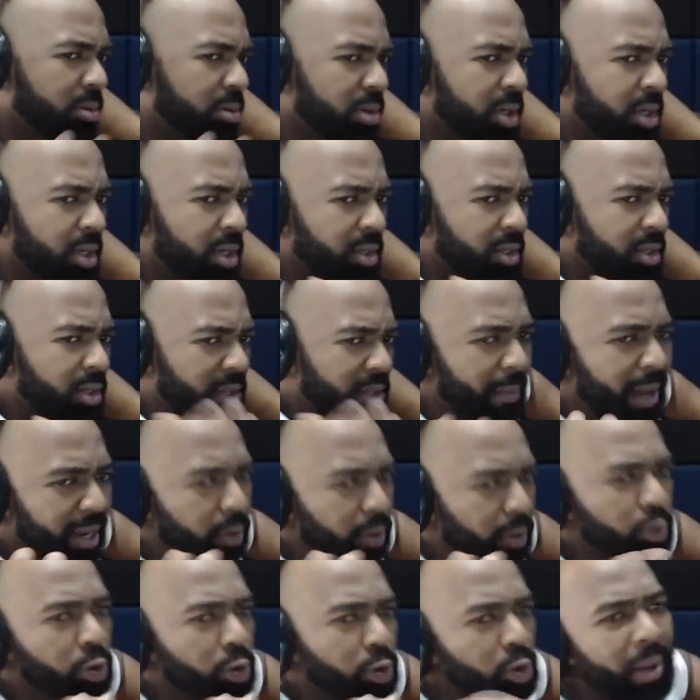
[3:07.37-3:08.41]
temas que uno
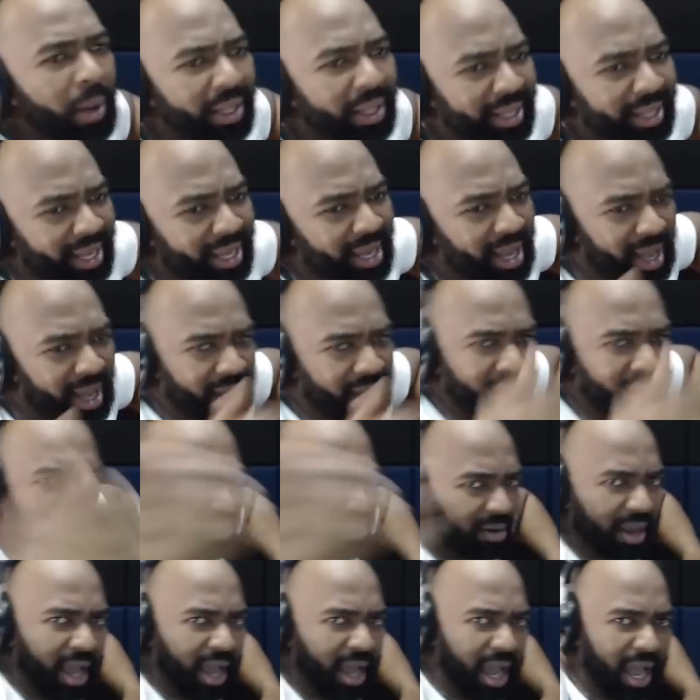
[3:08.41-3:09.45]
no maneja
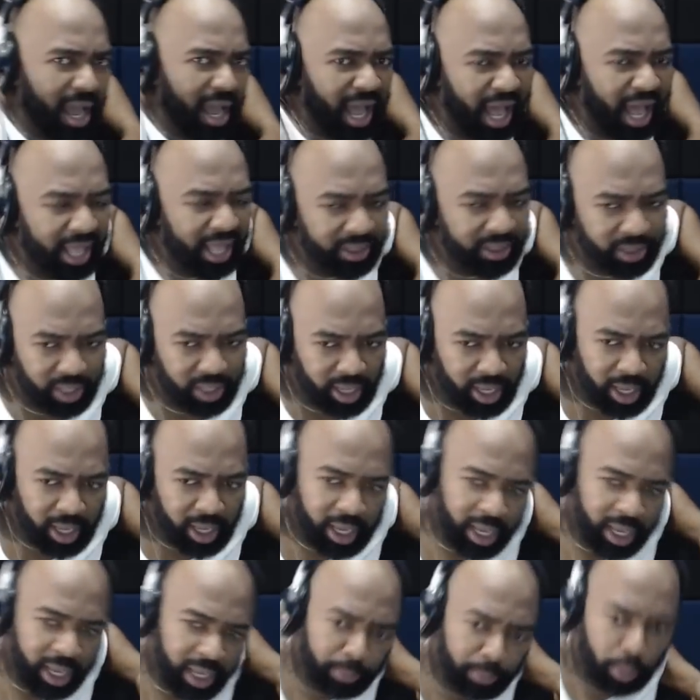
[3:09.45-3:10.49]
eh,
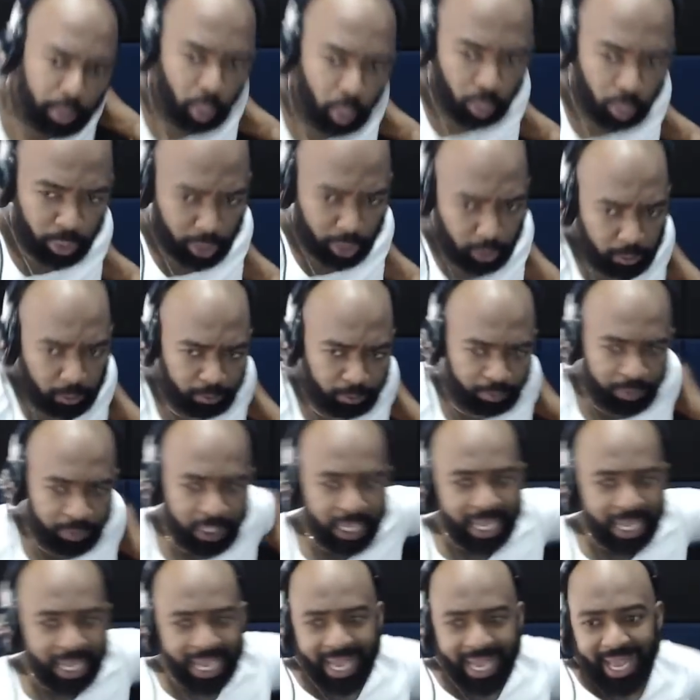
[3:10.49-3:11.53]
en público.
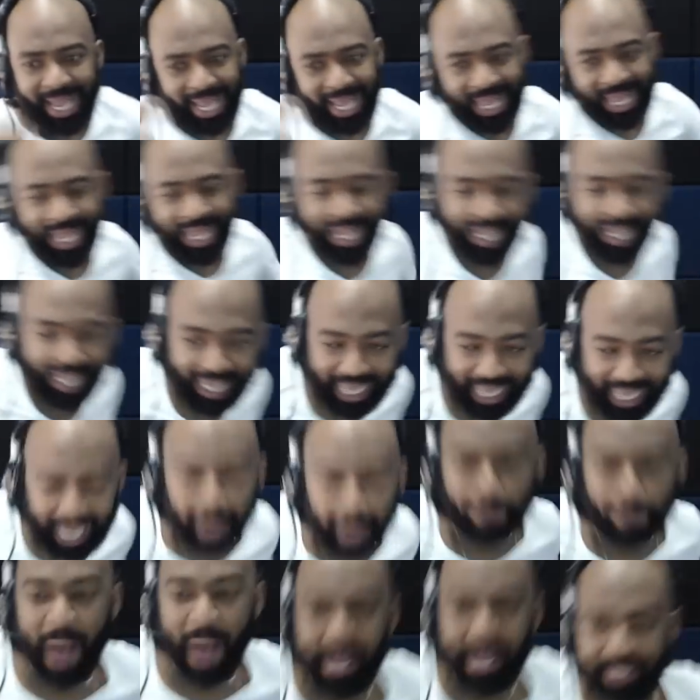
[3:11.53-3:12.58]
¿Qué
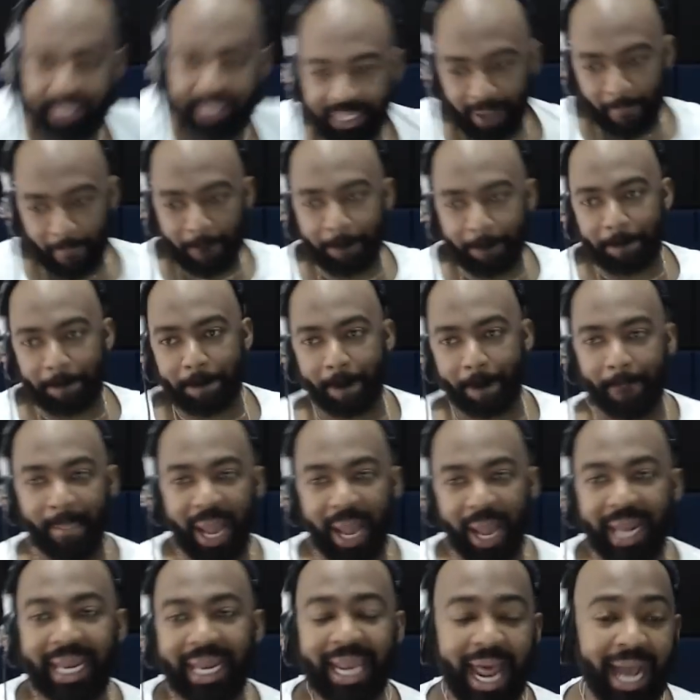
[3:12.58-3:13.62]
pasa?
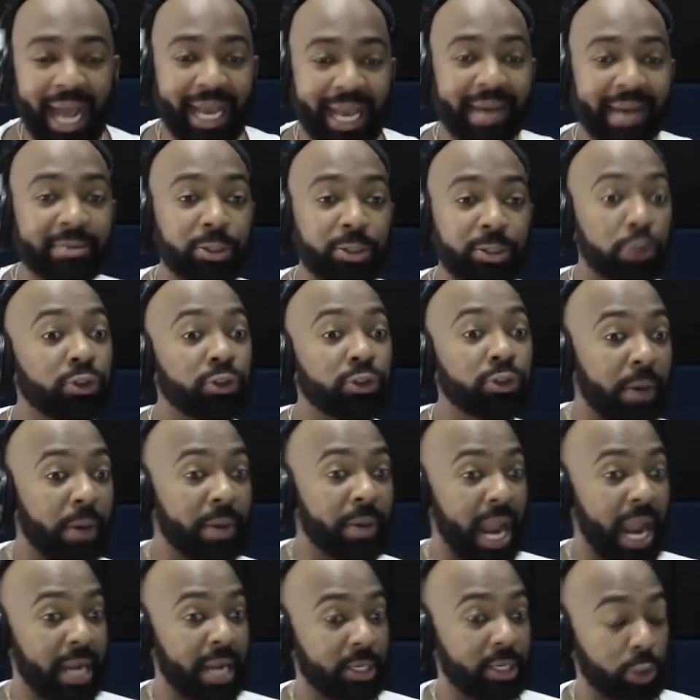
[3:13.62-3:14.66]
La canción se
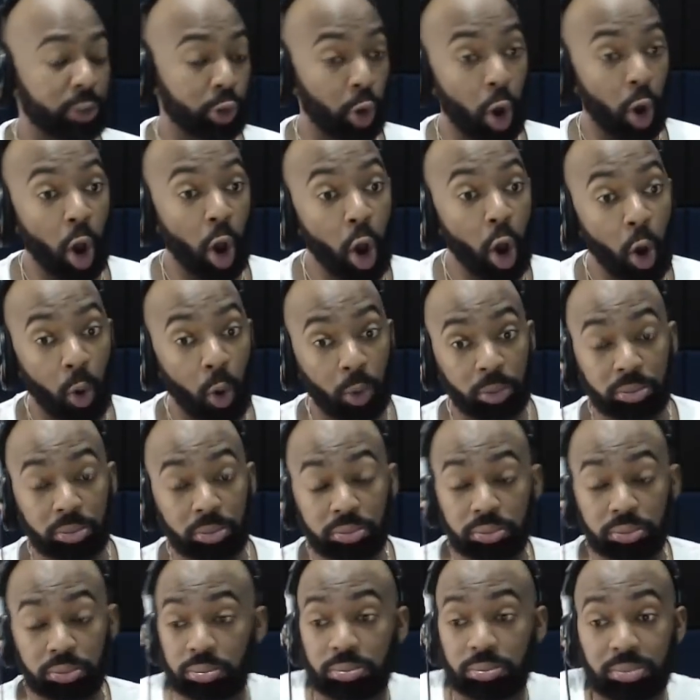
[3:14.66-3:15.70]
viralizó
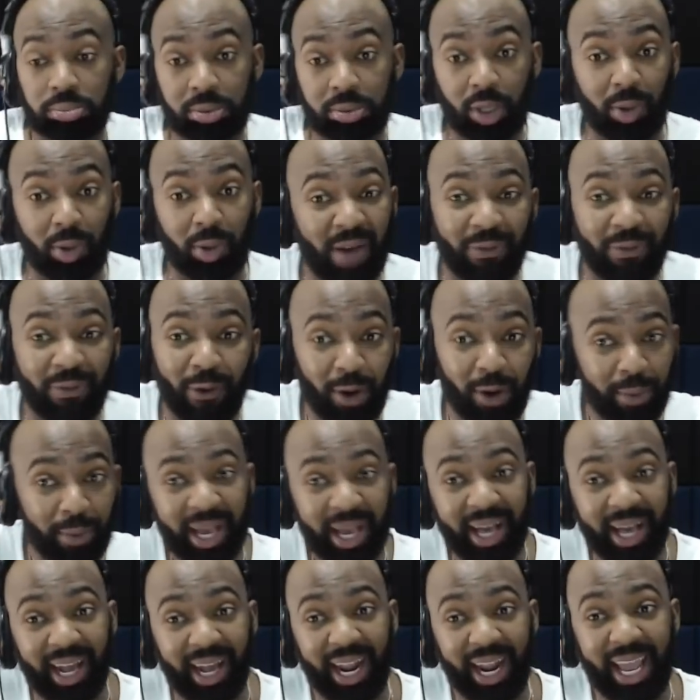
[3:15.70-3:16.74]
de una forma
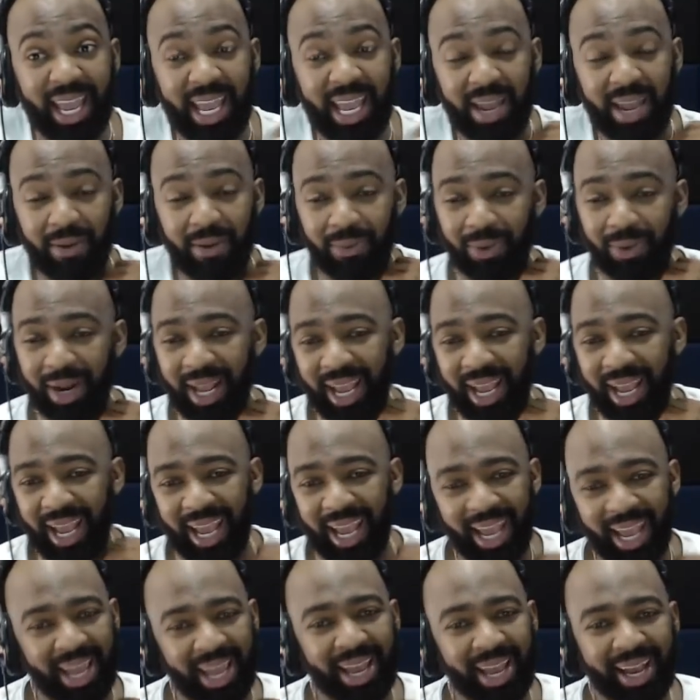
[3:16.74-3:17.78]

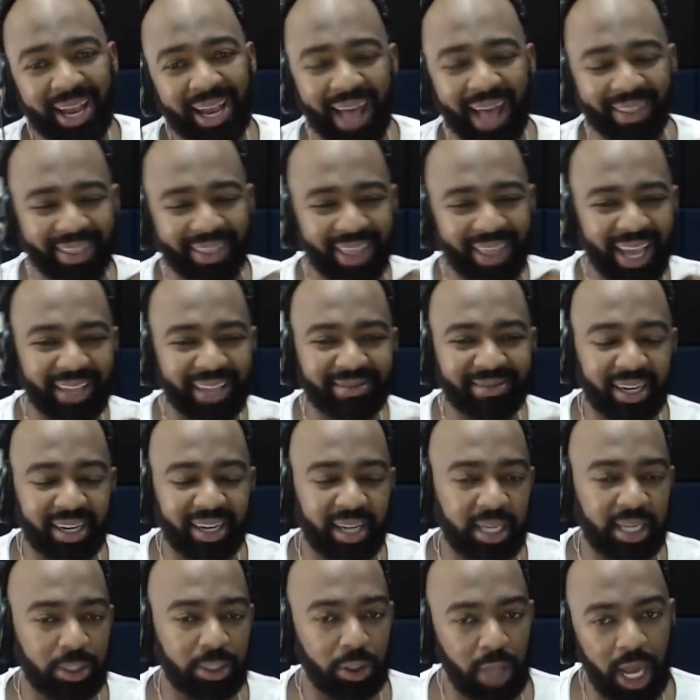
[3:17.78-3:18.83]
increíble, cadenas
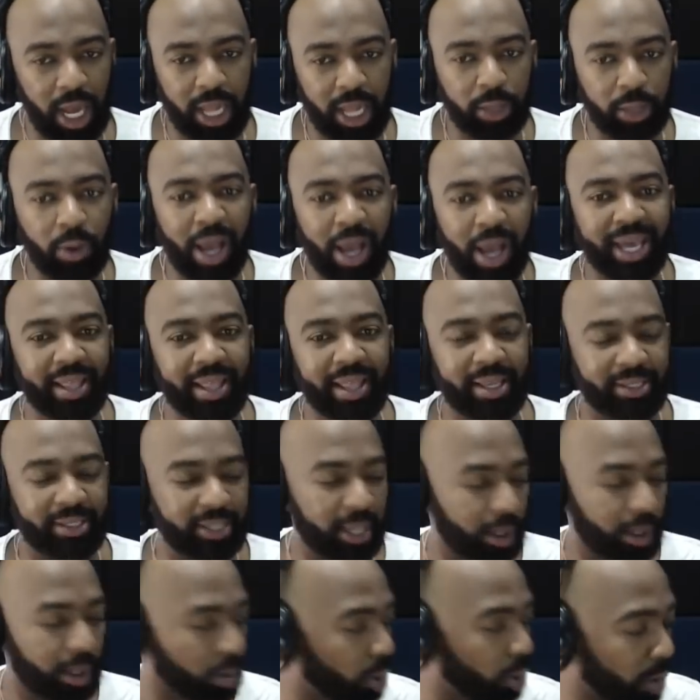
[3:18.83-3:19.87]
internacionales. No hay que decir
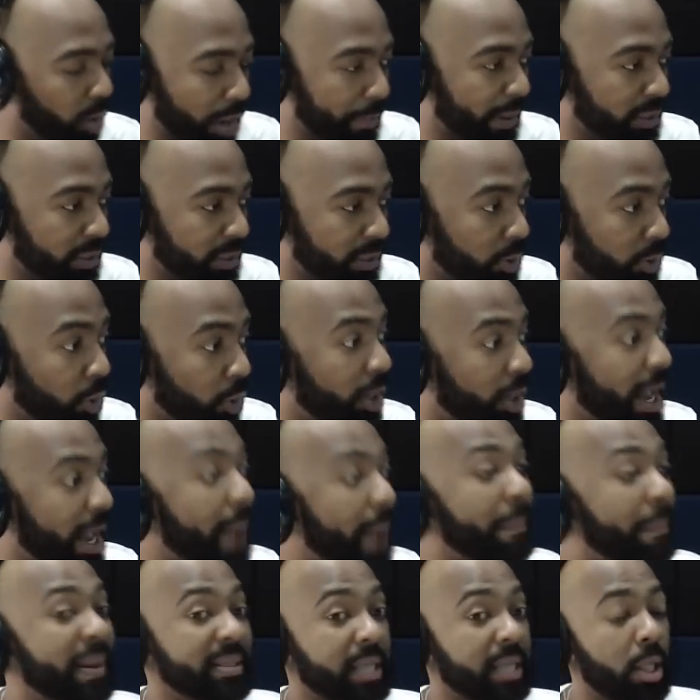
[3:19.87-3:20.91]
lo que, ha
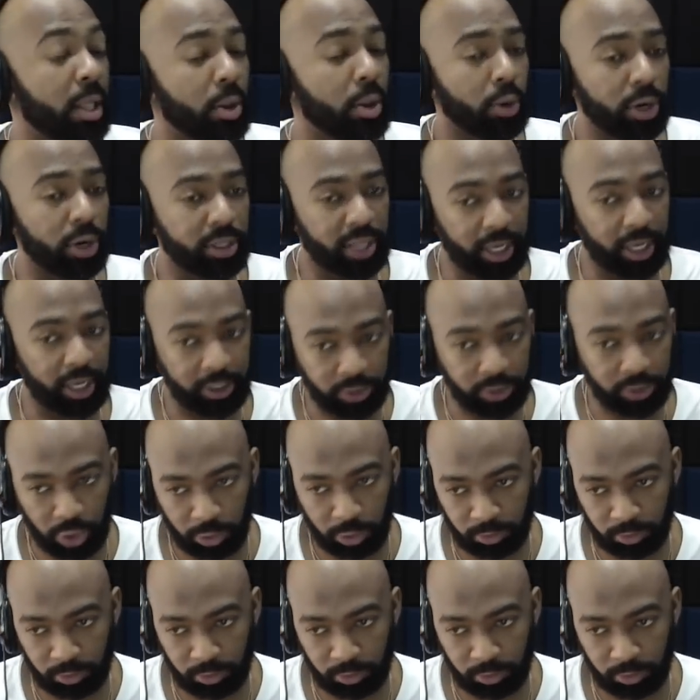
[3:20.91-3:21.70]
pasado con esta canción.